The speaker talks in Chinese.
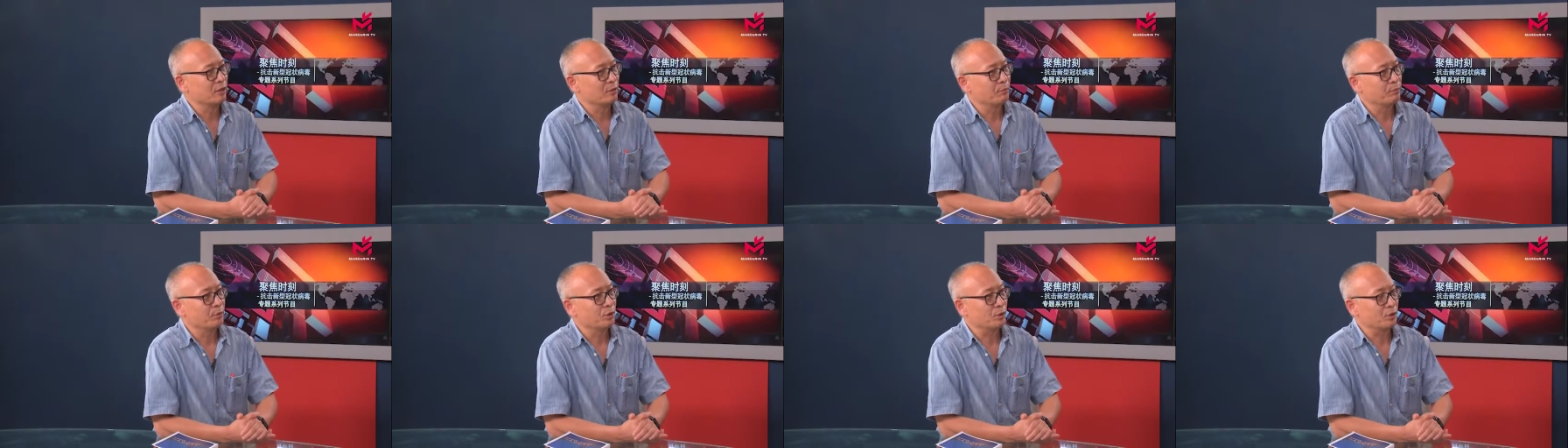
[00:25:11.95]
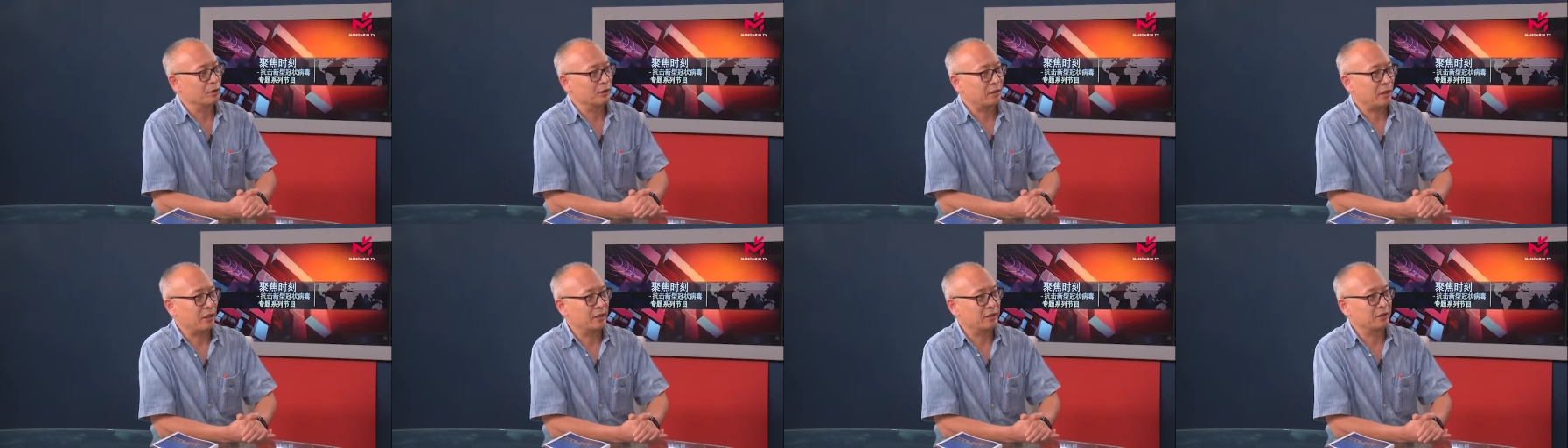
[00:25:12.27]
比如
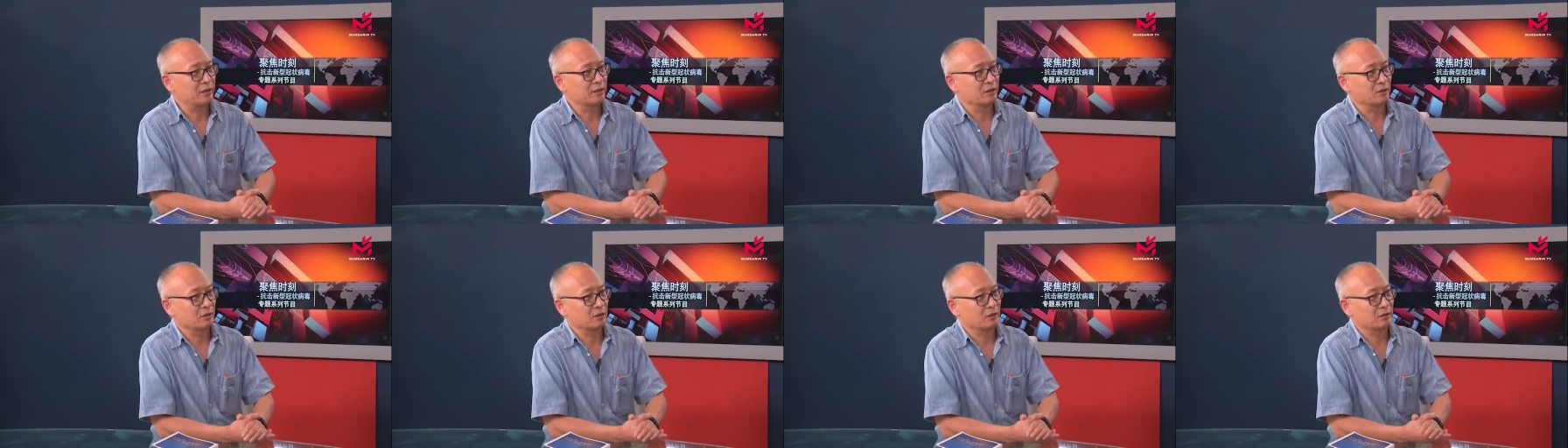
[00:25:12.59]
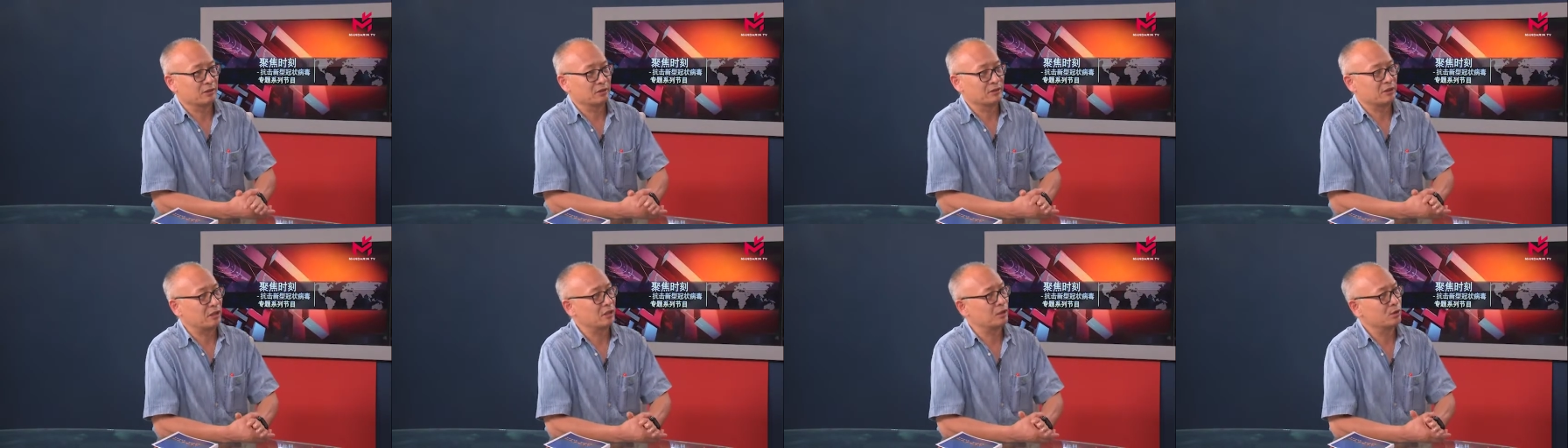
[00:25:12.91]
说它这
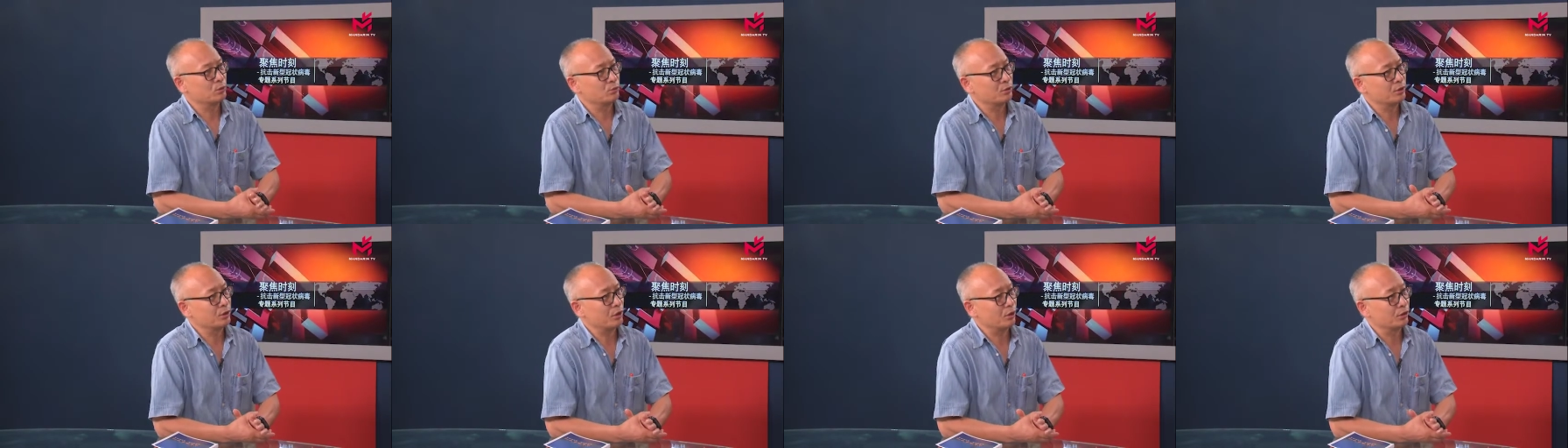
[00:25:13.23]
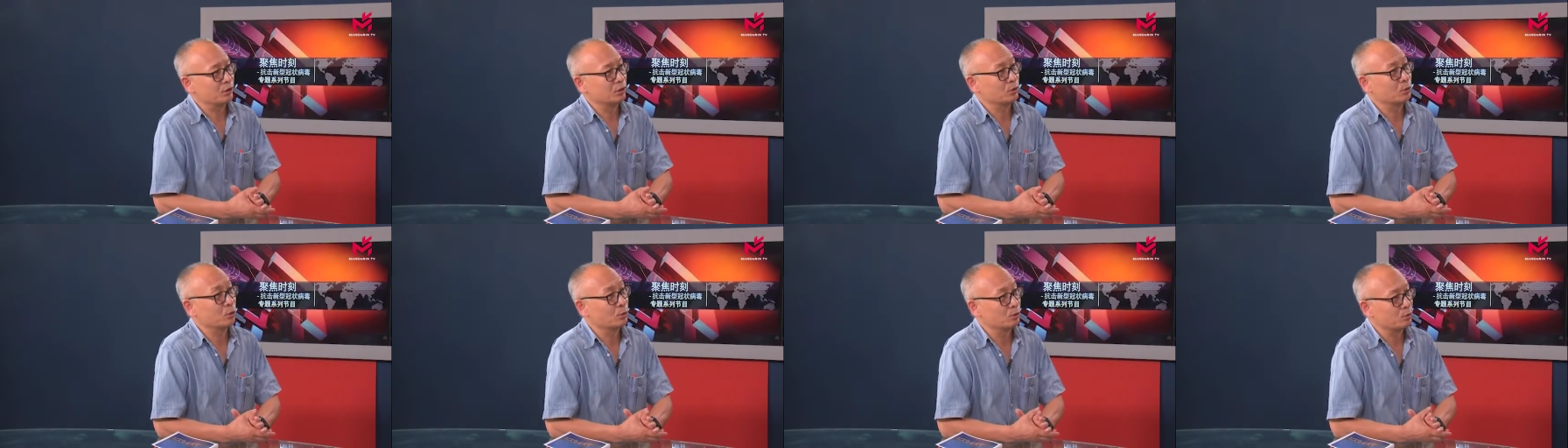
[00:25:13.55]
个三十五小
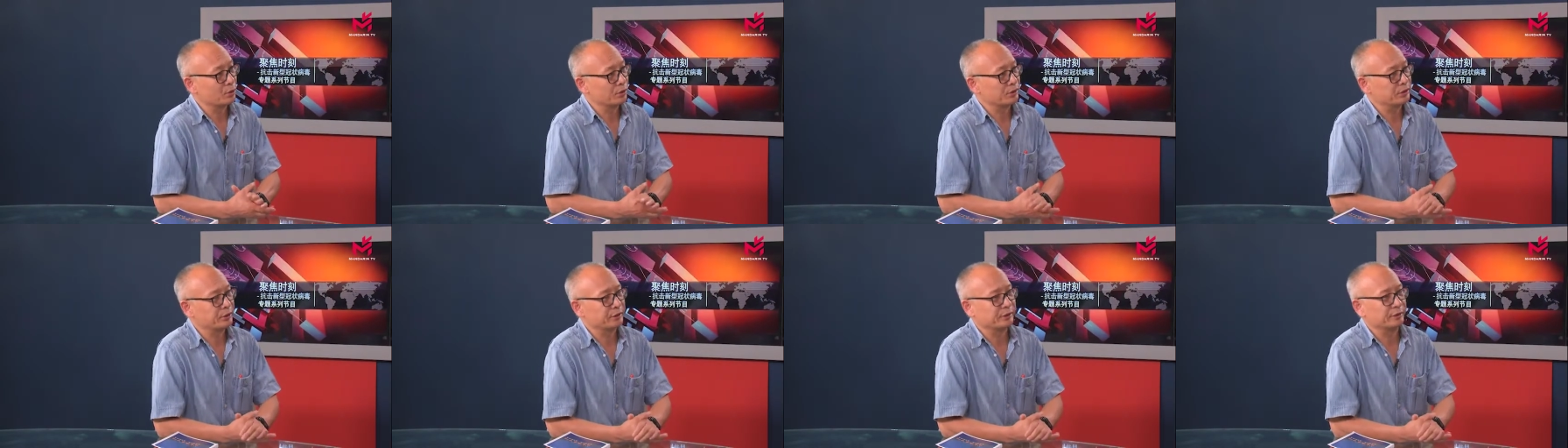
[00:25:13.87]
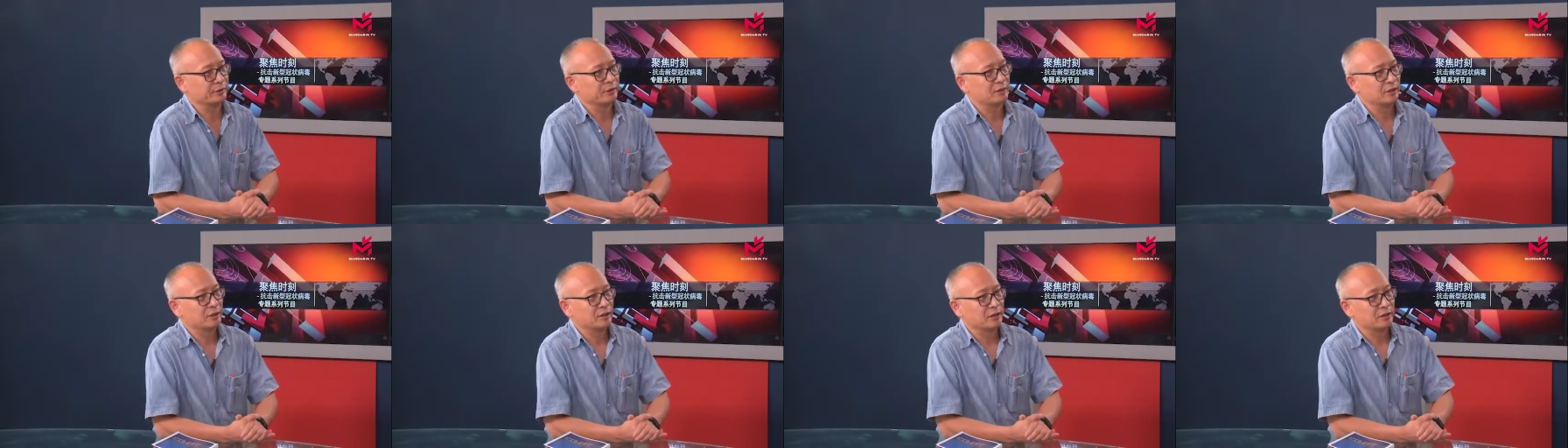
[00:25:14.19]
时工作制，